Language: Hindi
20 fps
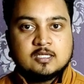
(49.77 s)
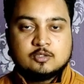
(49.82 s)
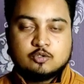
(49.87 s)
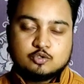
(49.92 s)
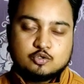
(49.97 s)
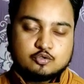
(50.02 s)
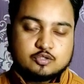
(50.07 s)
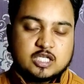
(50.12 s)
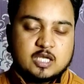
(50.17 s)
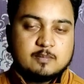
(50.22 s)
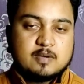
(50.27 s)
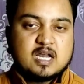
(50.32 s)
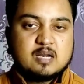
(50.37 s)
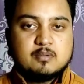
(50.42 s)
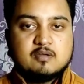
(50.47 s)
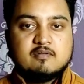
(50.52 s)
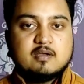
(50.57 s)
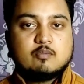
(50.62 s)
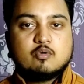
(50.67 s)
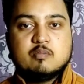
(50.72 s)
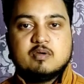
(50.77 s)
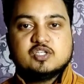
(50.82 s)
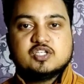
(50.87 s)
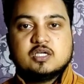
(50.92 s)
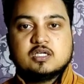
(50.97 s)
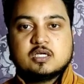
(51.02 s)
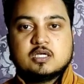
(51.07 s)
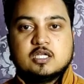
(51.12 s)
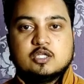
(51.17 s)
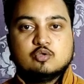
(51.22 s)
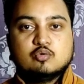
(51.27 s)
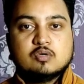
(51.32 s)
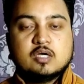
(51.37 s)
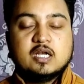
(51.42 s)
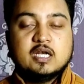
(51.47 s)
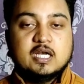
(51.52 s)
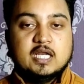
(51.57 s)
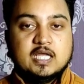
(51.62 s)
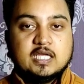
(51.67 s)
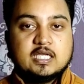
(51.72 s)
दोस्तों उसके बारे में भी आपको मैं जानकारी
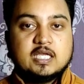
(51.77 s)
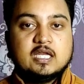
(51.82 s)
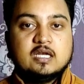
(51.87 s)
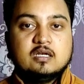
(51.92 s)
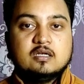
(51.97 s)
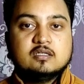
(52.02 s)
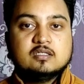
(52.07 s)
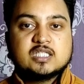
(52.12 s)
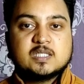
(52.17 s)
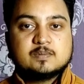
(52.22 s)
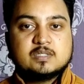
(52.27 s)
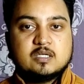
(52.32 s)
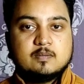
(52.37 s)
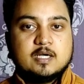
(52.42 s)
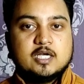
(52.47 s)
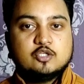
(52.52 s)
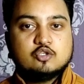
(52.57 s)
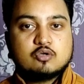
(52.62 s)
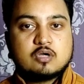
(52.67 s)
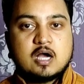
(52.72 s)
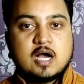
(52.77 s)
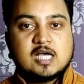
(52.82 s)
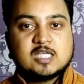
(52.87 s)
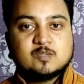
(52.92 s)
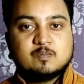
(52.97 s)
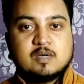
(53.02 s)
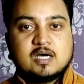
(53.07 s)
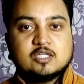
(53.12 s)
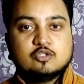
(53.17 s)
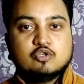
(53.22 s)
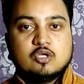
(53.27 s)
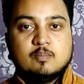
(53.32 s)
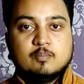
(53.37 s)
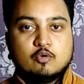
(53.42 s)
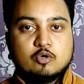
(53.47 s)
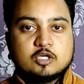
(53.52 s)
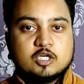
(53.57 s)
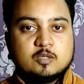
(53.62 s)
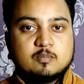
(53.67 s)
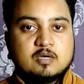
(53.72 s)
दूंगा लेकिन सबसे बड़ी जो खास बात जो
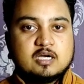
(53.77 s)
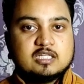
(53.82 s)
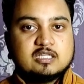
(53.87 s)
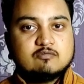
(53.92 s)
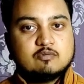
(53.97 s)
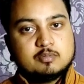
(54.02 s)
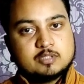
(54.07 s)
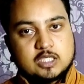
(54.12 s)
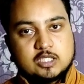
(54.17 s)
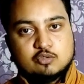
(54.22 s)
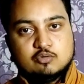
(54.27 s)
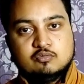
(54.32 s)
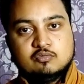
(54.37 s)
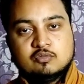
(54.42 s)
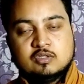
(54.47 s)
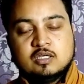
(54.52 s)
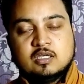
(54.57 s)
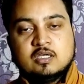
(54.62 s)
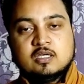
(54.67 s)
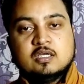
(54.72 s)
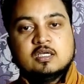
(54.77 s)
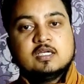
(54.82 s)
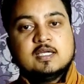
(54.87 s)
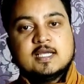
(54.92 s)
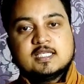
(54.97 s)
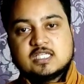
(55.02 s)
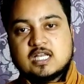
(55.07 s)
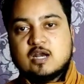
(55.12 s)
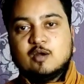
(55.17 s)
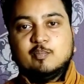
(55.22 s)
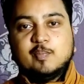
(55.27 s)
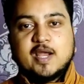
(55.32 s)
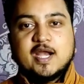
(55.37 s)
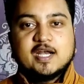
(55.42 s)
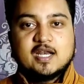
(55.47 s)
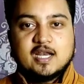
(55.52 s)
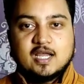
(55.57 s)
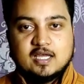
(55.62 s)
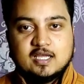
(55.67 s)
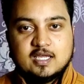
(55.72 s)
इंपॉर्टेंट बात है वो बता दूं ये चैनल
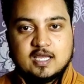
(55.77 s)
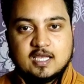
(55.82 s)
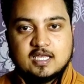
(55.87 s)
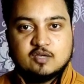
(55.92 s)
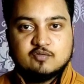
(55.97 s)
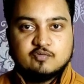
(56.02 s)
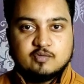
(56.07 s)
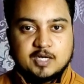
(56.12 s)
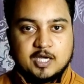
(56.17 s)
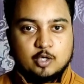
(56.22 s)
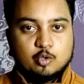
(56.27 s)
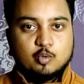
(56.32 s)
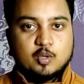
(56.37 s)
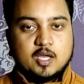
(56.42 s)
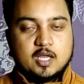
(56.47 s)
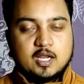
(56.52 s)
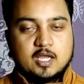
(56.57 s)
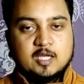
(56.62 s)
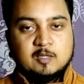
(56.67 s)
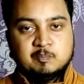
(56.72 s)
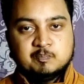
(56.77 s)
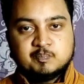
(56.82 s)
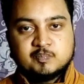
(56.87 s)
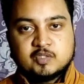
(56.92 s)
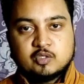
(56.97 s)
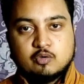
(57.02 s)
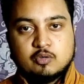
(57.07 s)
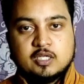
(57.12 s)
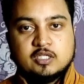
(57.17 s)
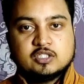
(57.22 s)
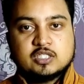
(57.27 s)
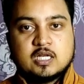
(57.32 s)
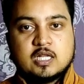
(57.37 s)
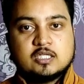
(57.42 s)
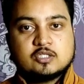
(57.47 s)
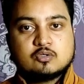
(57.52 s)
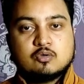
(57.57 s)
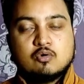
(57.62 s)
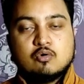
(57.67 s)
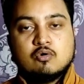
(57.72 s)
पेड नहीं है ये फ्री टू एयर है और इन
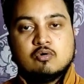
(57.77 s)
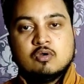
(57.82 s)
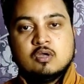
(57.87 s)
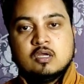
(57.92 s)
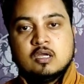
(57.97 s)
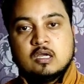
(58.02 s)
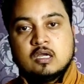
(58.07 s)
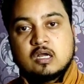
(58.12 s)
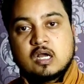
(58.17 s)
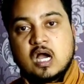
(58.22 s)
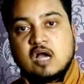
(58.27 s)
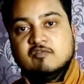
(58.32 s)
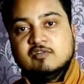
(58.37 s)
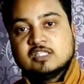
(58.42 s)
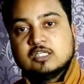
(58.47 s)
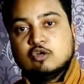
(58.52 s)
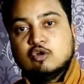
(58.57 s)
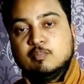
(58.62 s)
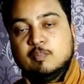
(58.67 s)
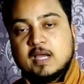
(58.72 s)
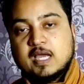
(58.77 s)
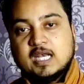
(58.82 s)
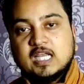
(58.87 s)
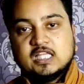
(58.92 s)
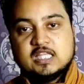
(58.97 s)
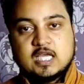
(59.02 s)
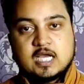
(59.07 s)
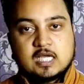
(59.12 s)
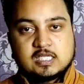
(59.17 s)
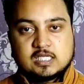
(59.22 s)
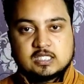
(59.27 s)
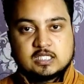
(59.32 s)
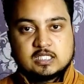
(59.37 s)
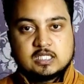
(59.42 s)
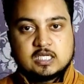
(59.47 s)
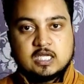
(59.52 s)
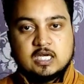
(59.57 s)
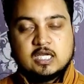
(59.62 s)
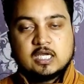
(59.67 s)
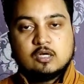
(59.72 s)
चैनल्स को काफ़ी सालों पहले ही देखा
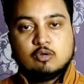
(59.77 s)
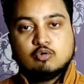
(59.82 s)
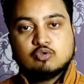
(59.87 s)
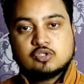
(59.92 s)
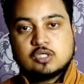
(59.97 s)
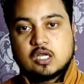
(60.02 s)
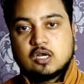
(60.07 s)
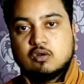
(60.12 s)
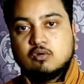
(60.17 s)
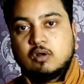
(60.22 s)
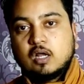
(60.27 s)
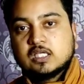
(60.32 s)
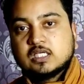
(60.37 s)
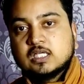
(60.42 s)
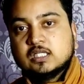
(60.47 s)
जाता था लेकिन कुछ कारणों के